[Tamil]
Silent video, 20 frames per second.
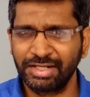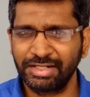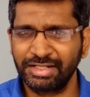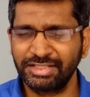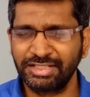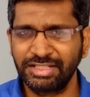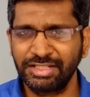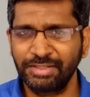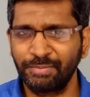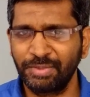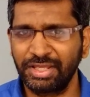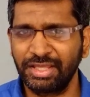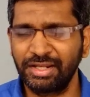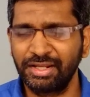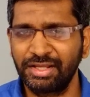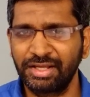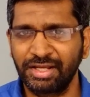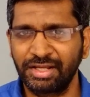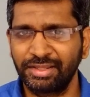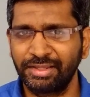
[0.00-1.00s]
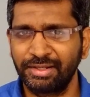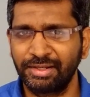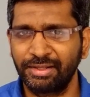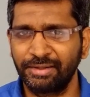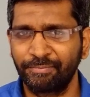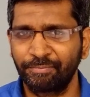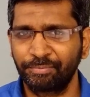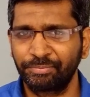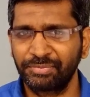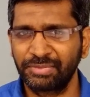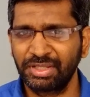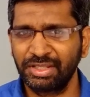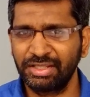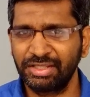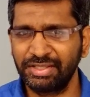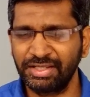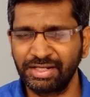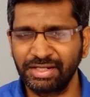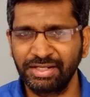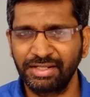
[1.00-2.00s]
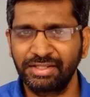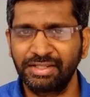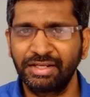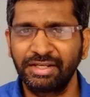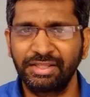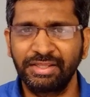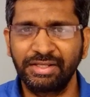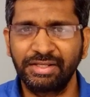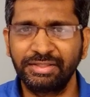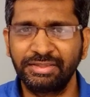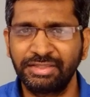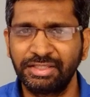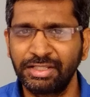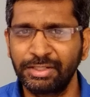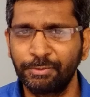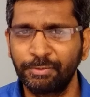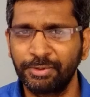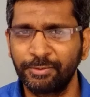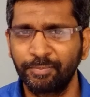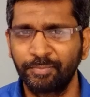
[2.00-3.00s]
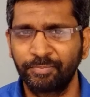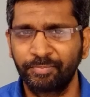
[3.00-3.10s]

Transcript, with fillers: நிச்சயமாக இருக்காதுல்ல என்ன தான் இதுக்கு தீர்வு